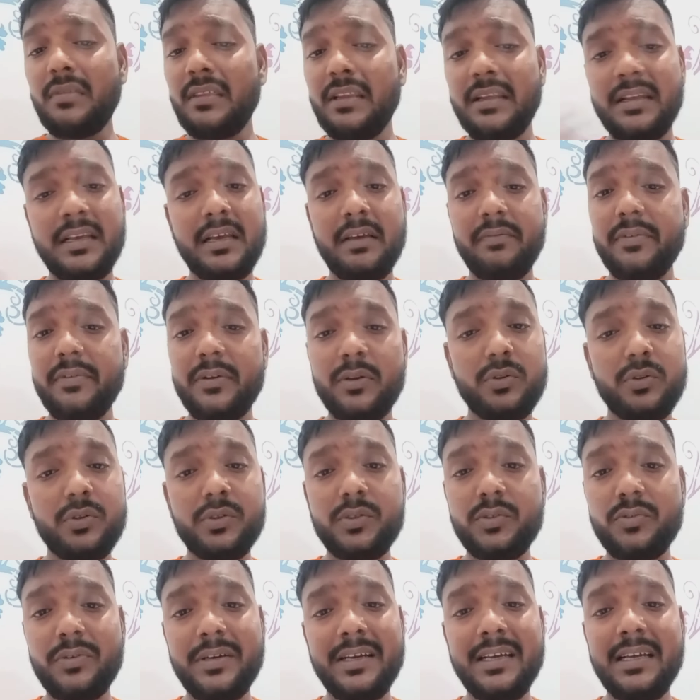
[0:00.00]
के विरुद्ध
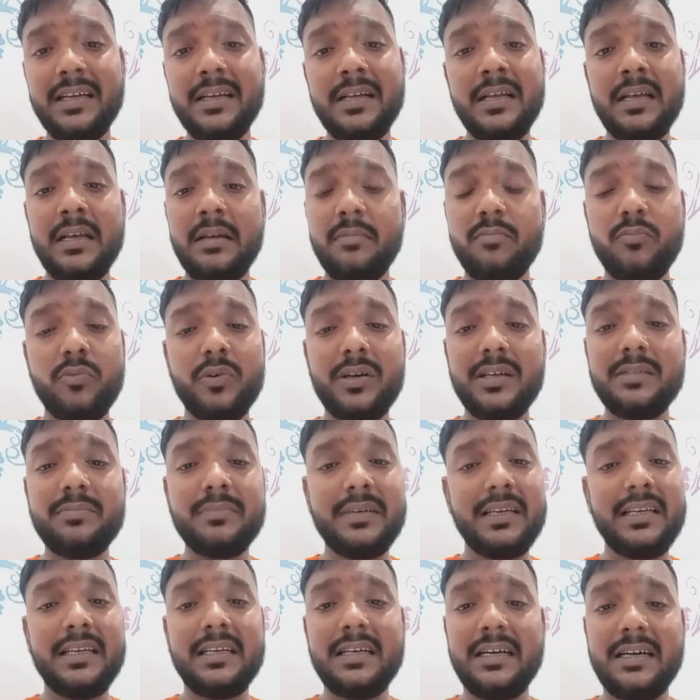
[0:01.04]
जो है मुकदमे
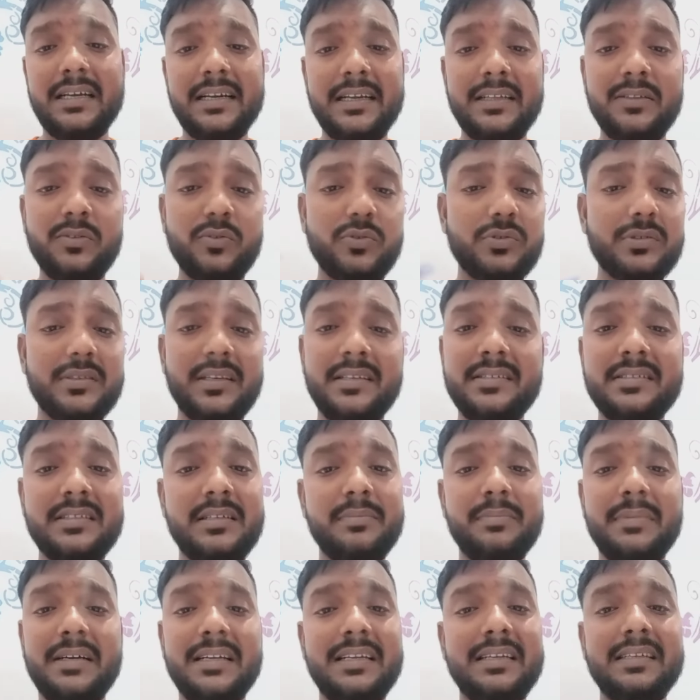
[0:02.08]
लिखा रहे हैं तो उसका
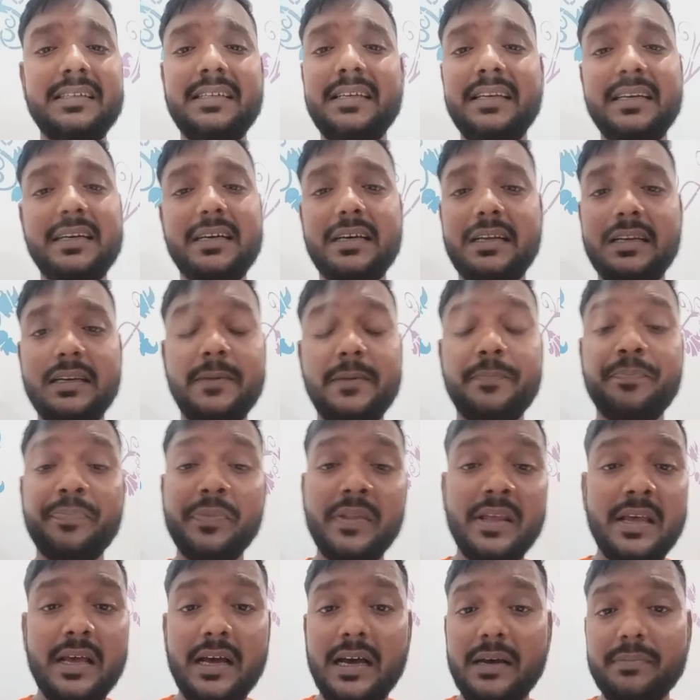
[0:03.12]
इस्तेमाल ये कर रहे
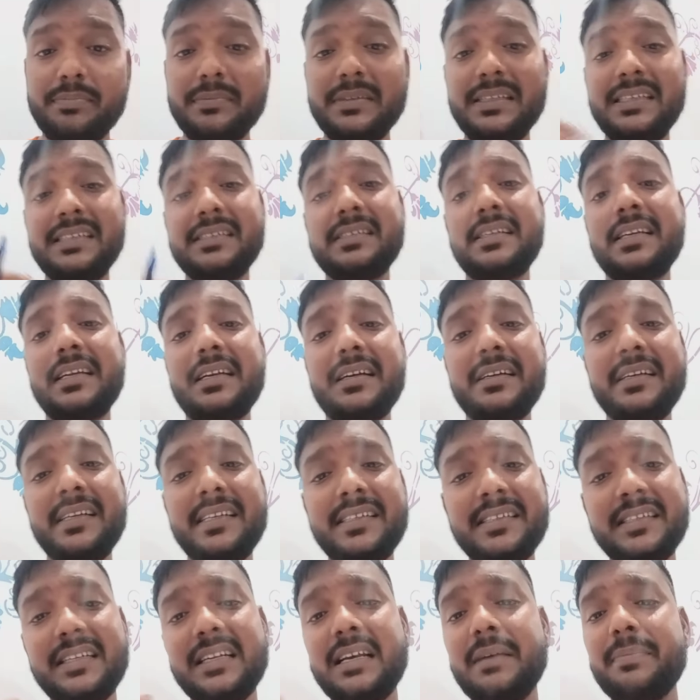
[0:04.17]
हैं अब तीसरी
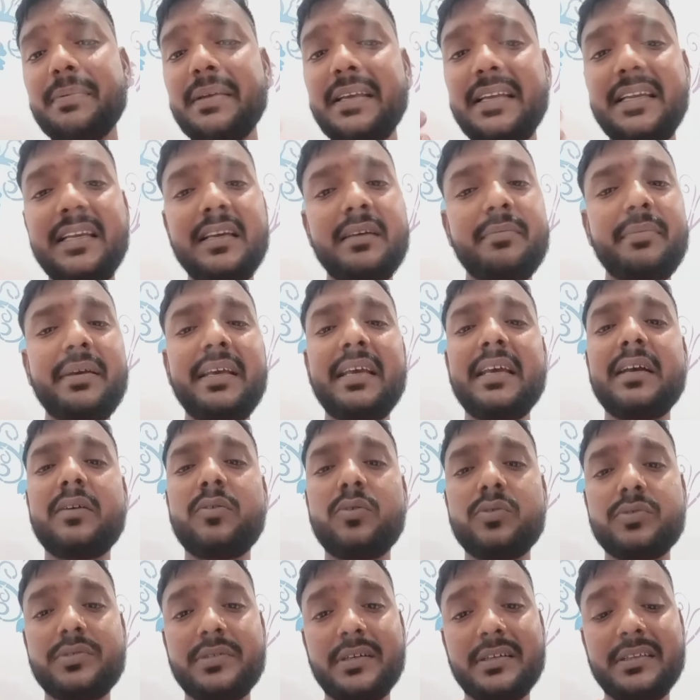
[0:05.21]
कंडीशन आपकी ये भी एक हो
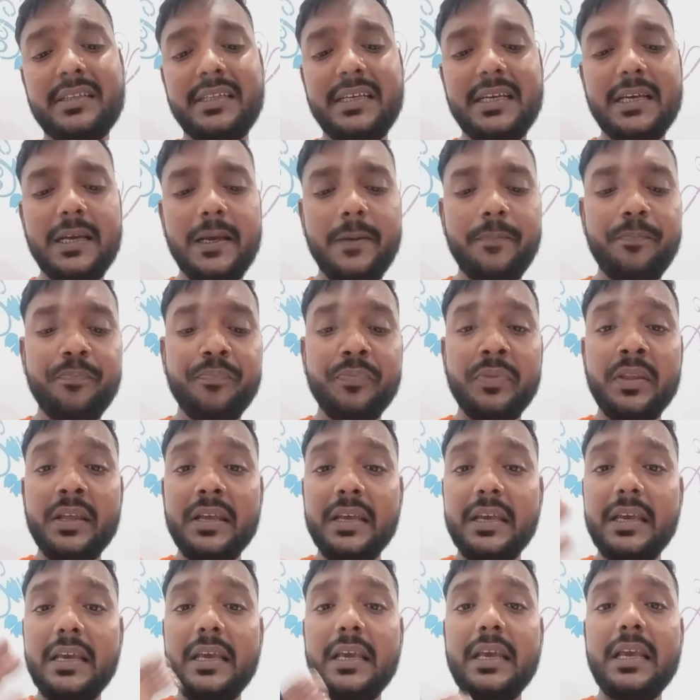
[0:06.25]
सकती है
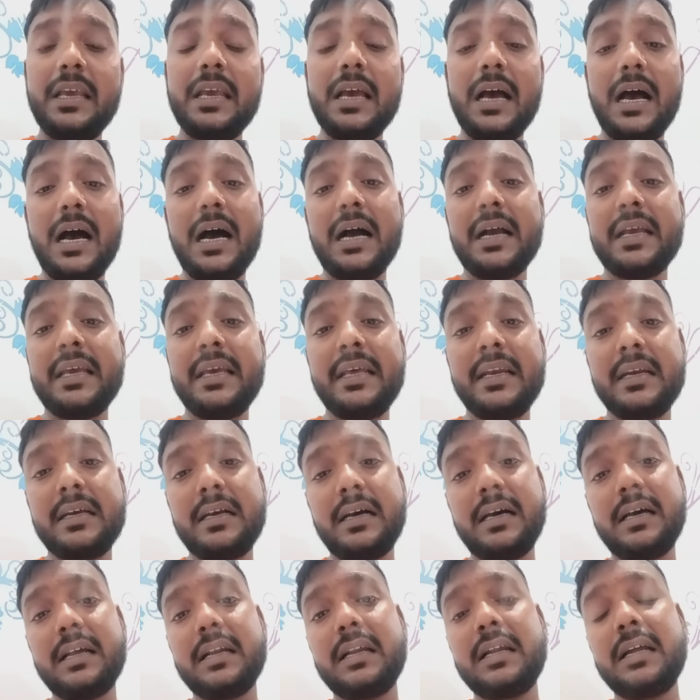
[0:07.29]
कि
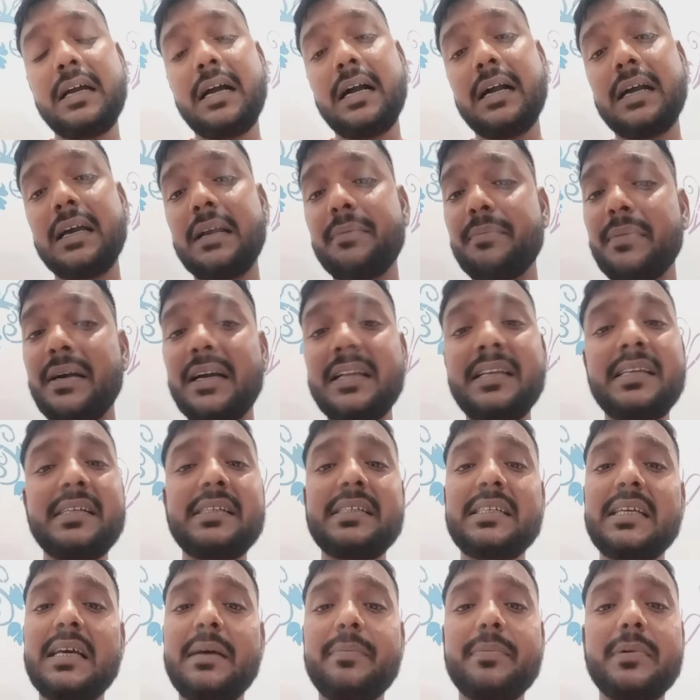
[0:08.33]
आखिरकार अगर मान
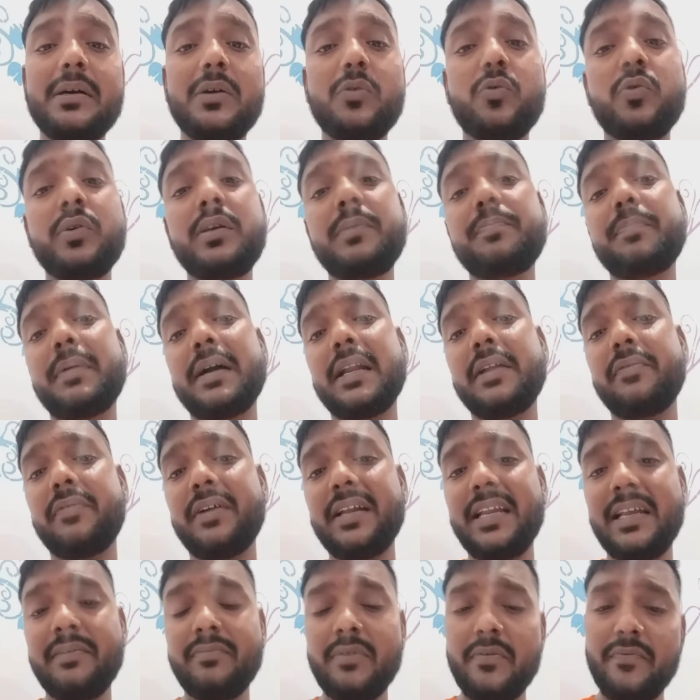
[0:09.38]
लीजिए आपका कोई
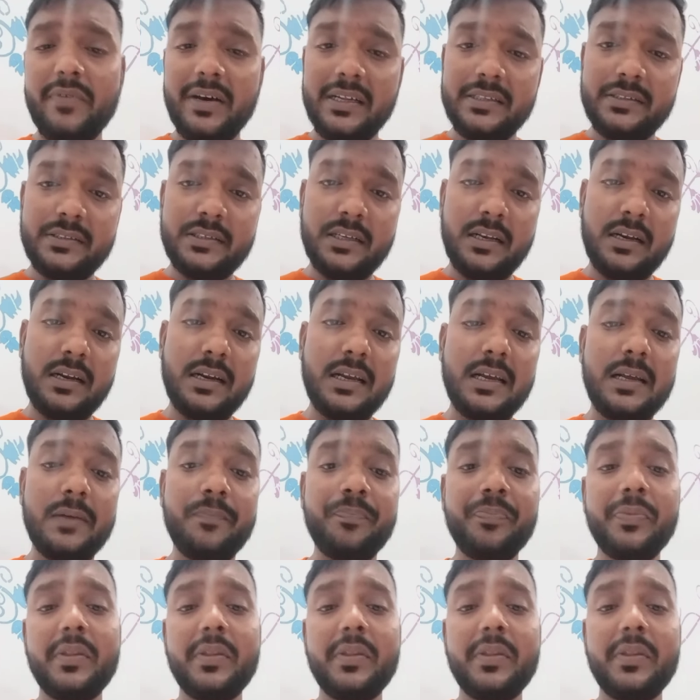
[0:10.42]
पारिवारिक विवाद चल रहा है